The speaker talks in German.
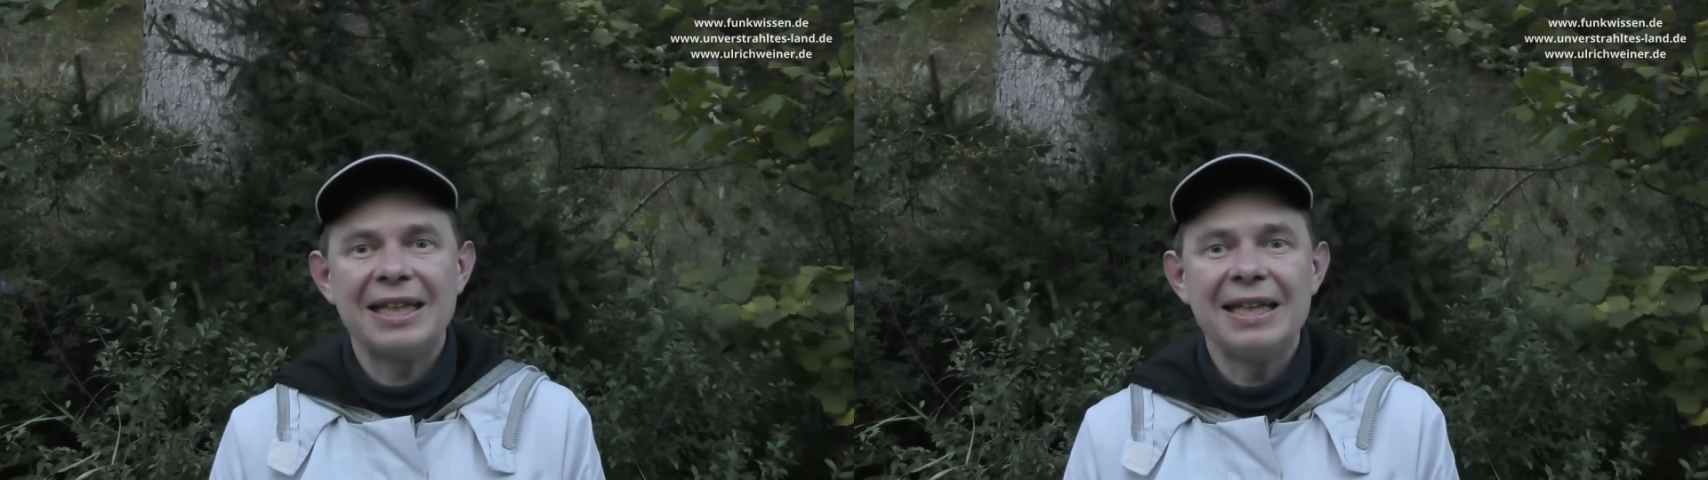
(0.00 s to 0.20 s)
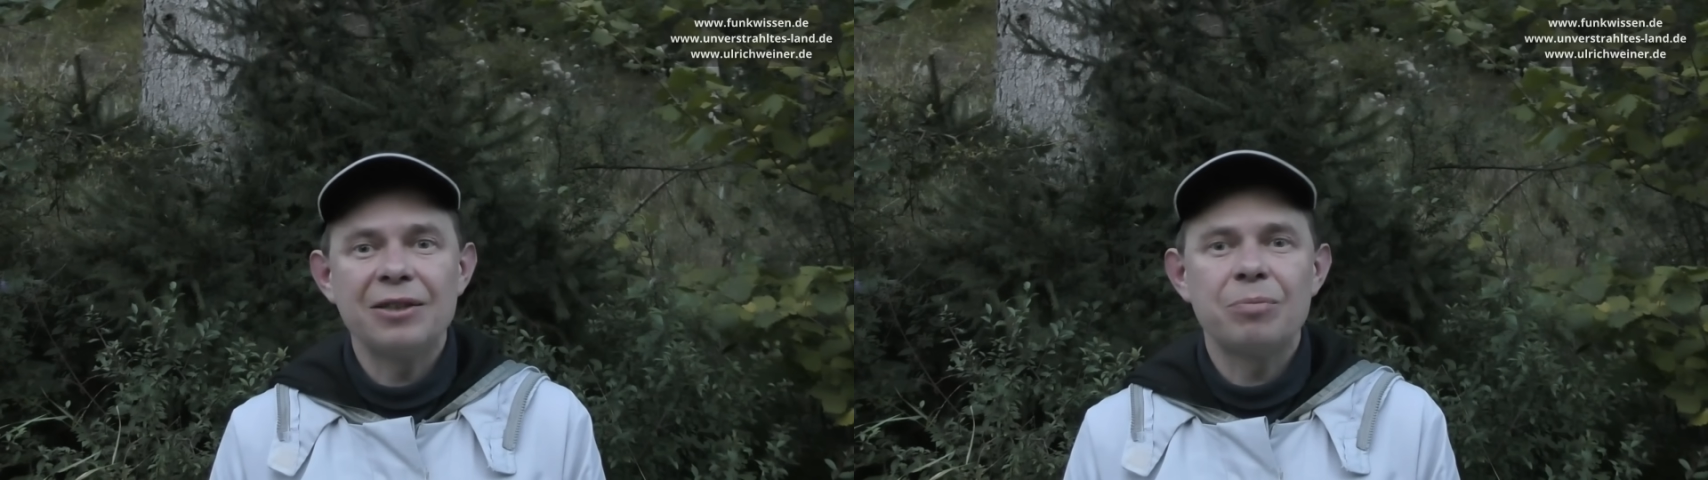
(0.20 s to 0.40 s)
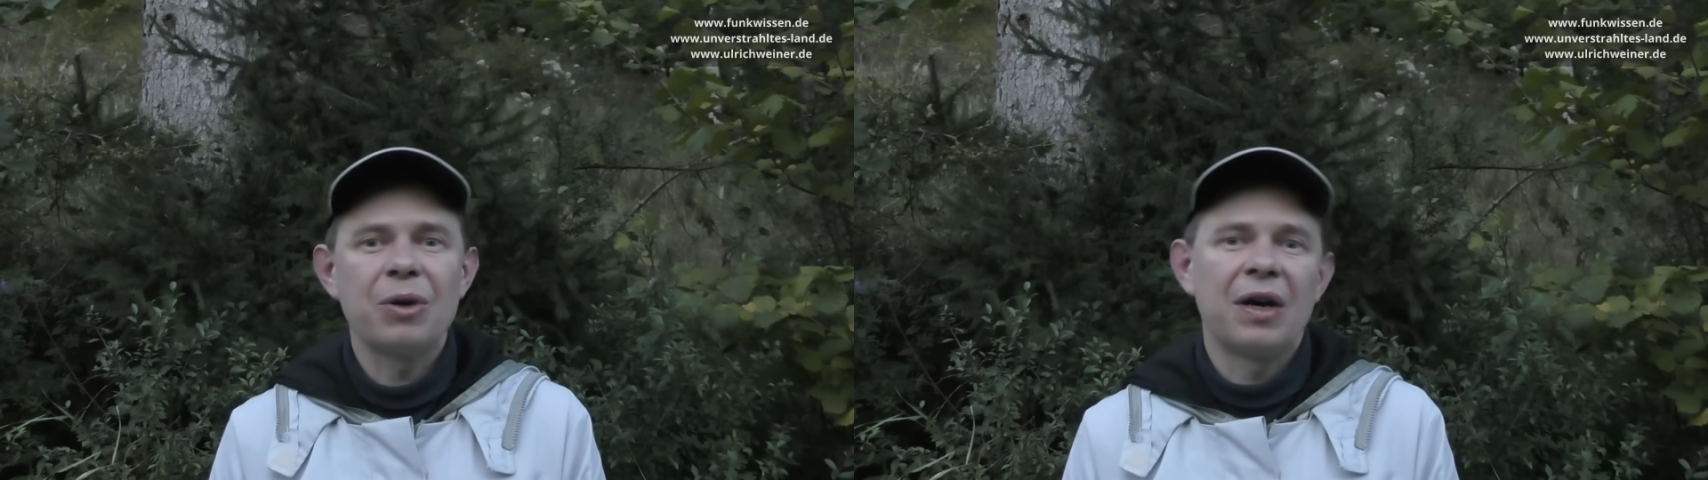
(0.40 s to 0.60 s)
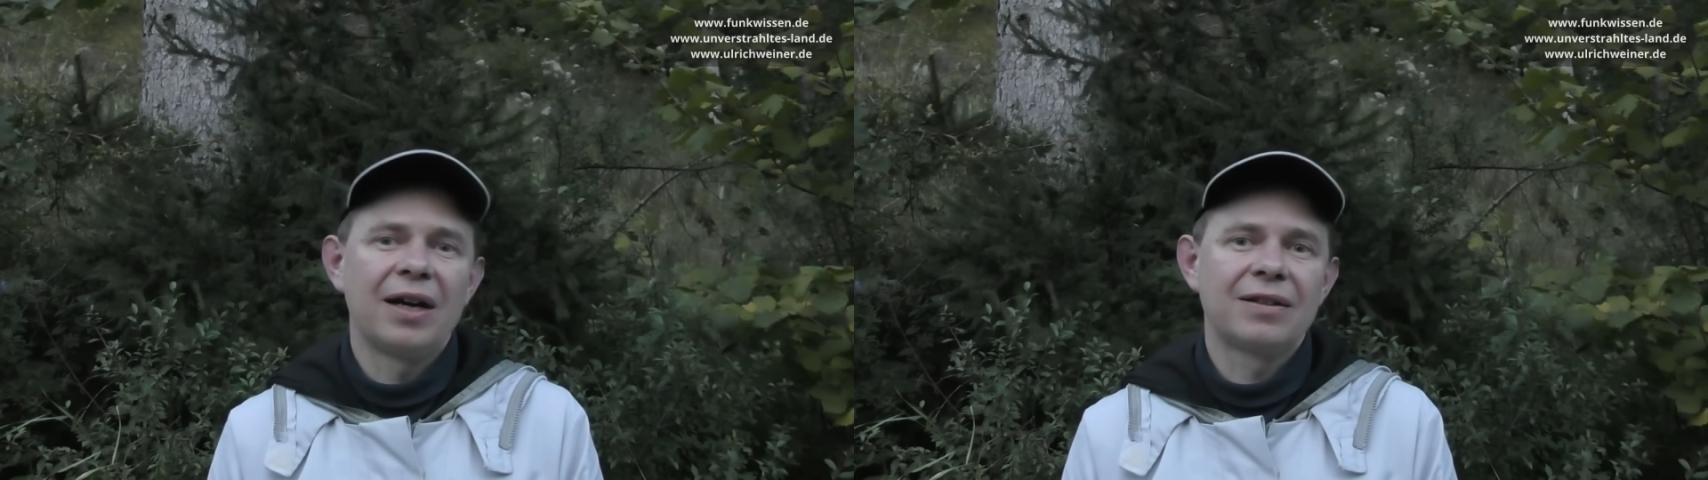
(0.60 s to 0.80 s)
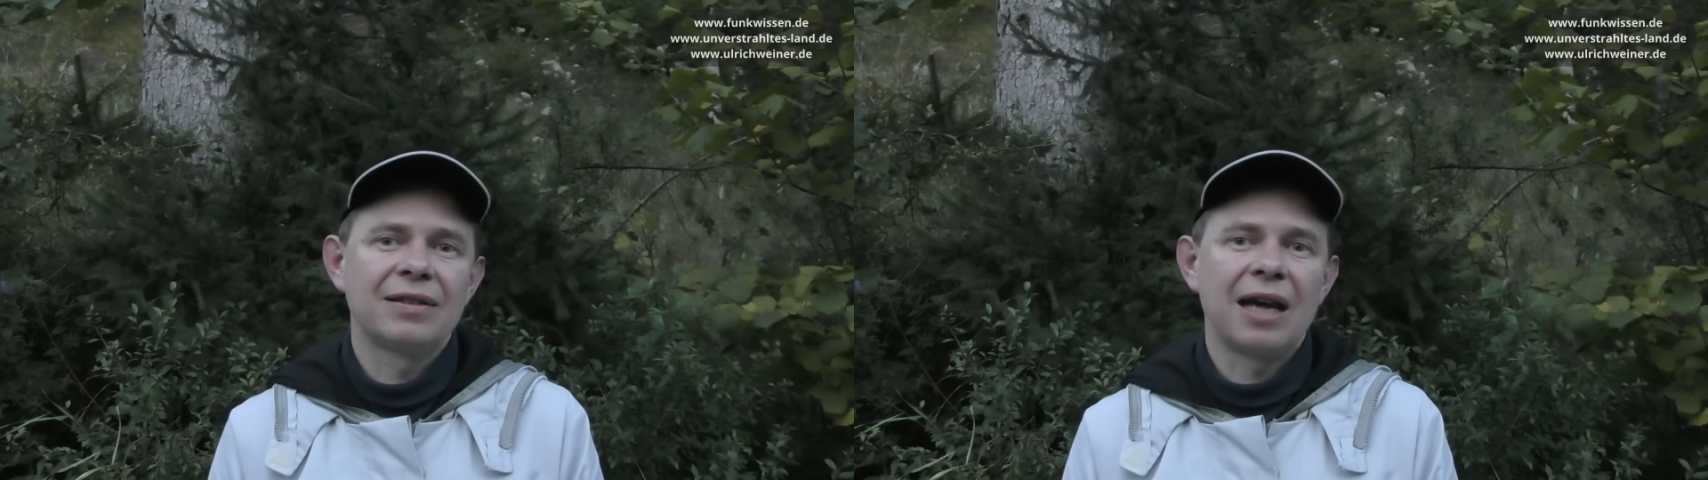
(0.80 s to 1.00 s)
ist
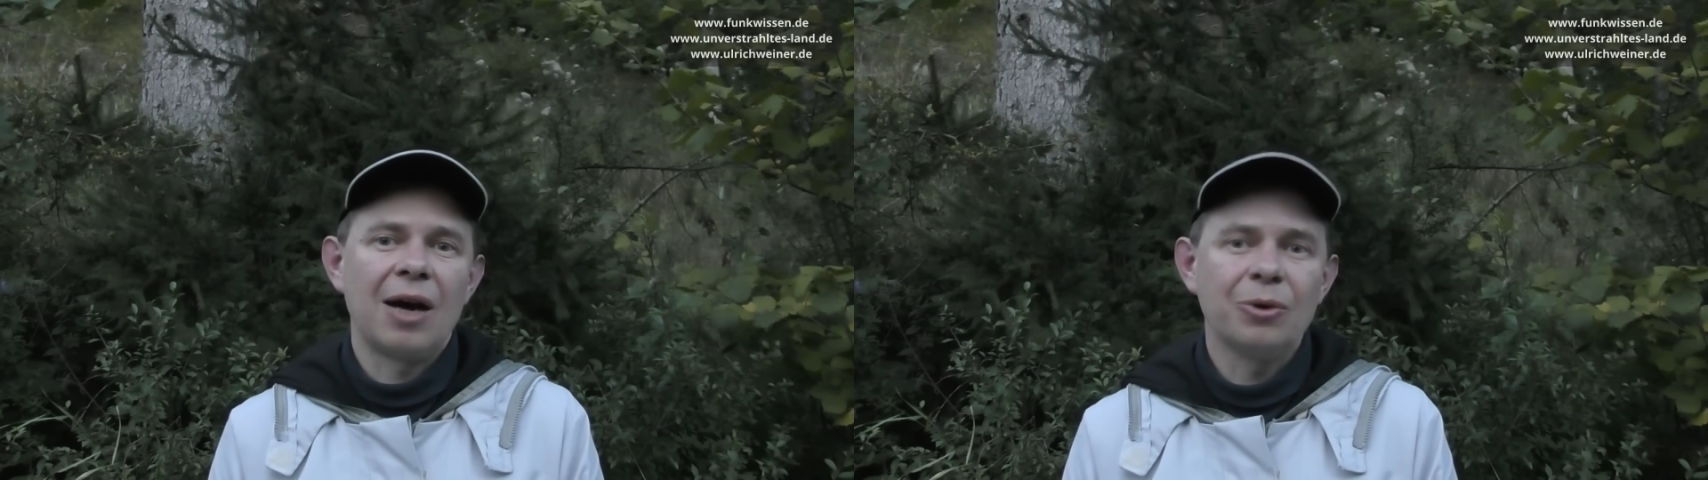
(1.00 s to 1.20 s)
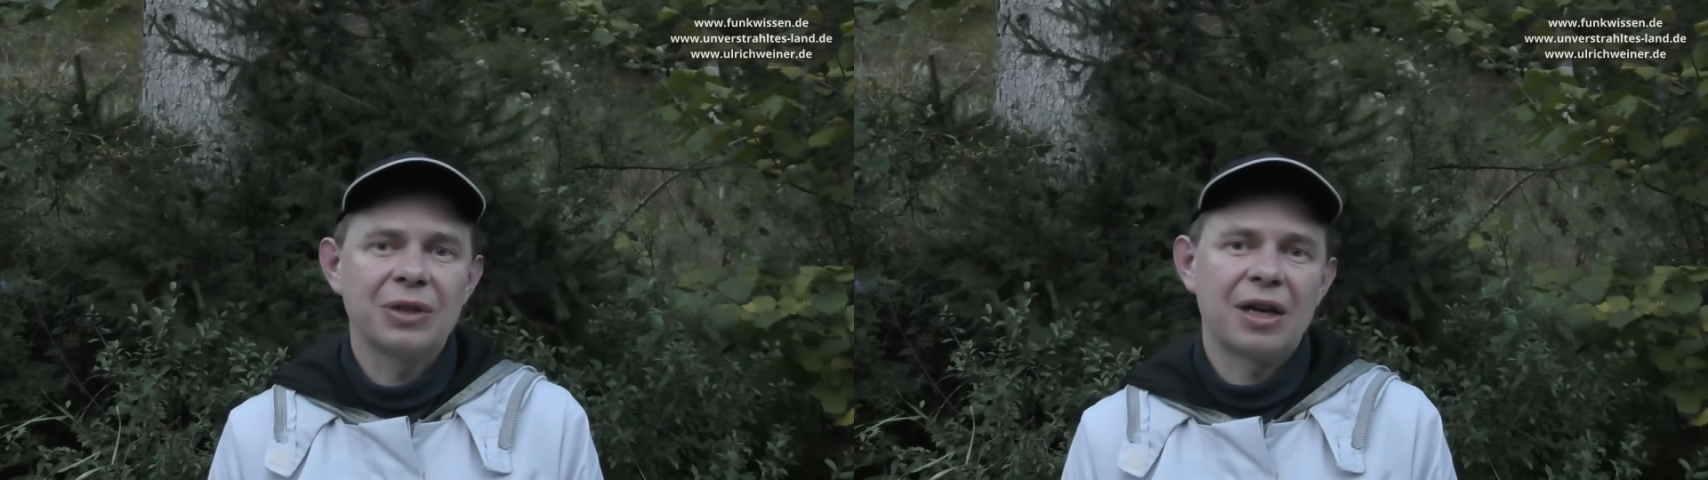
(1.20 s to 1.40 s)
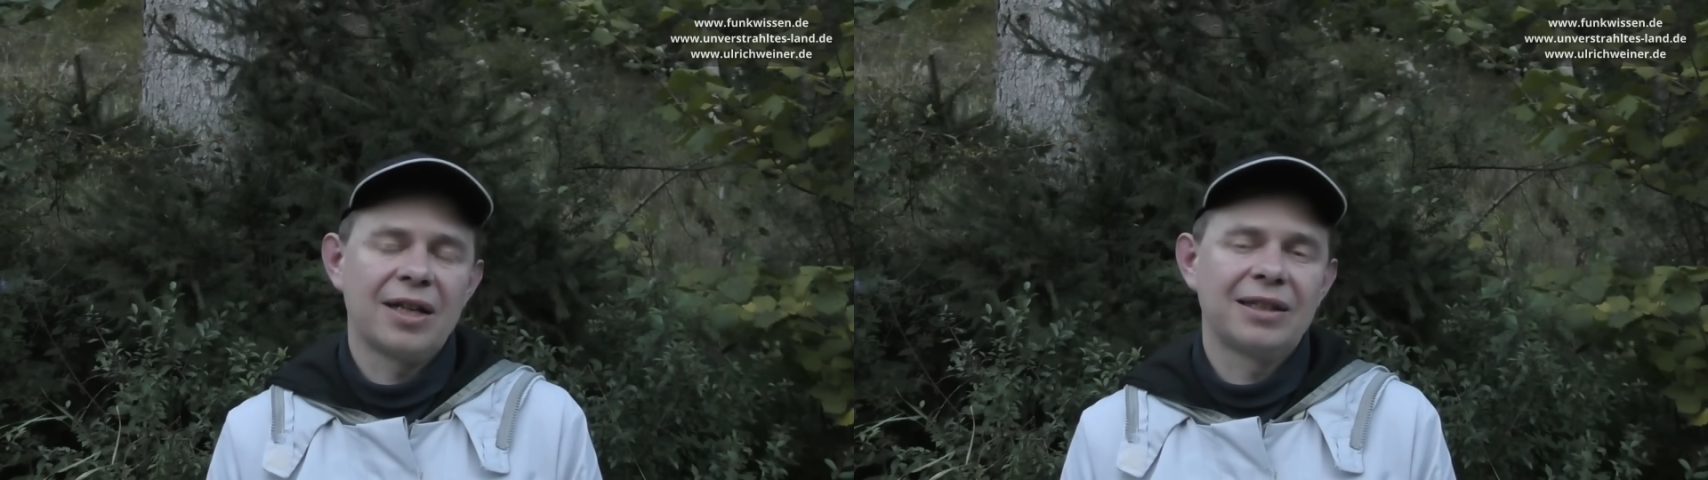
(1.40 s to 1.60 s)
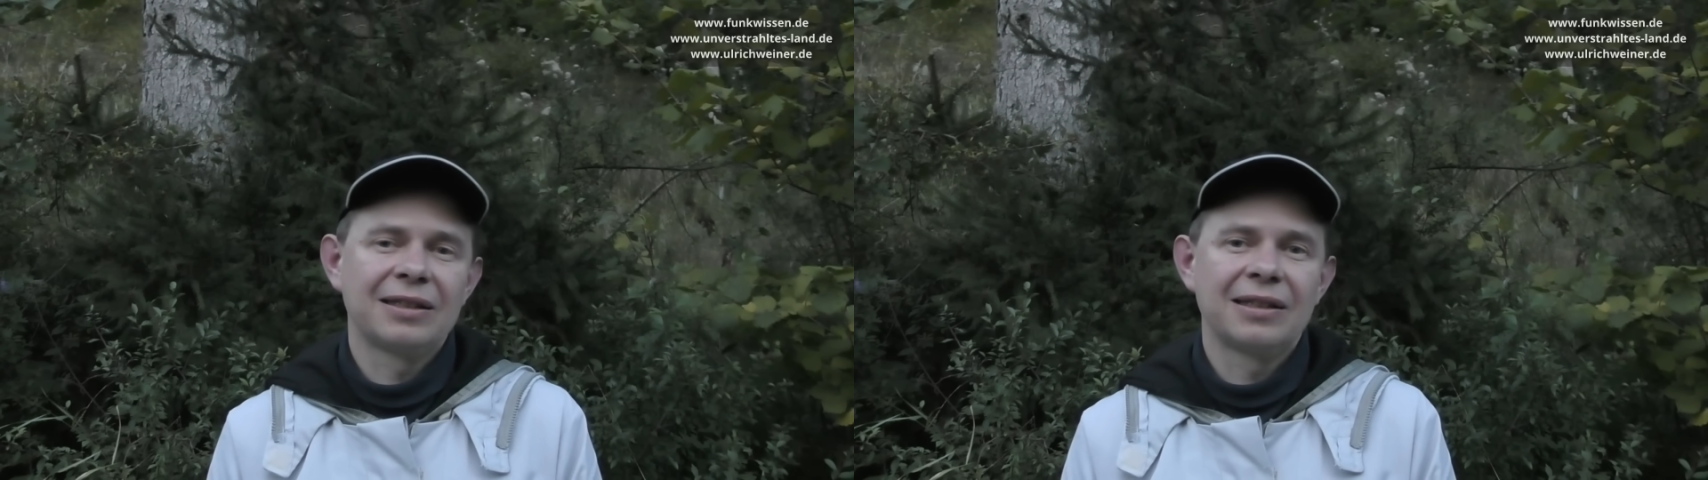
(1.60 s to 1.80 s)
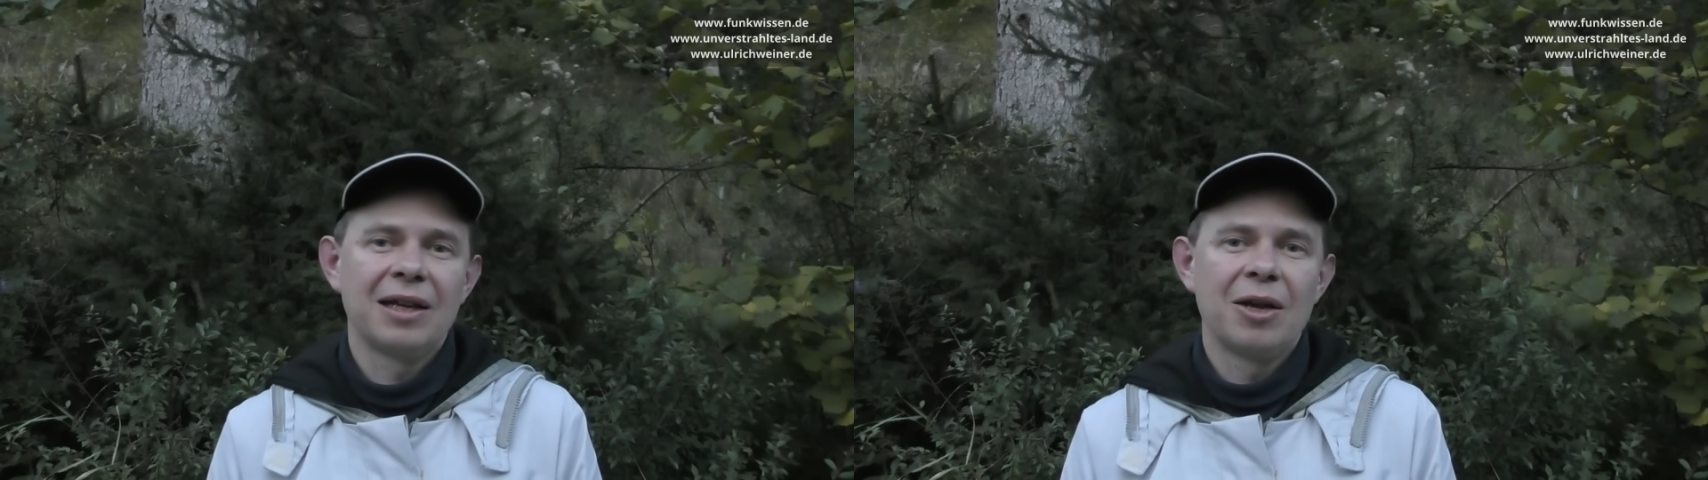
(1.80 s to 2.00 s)
bereits ausreichend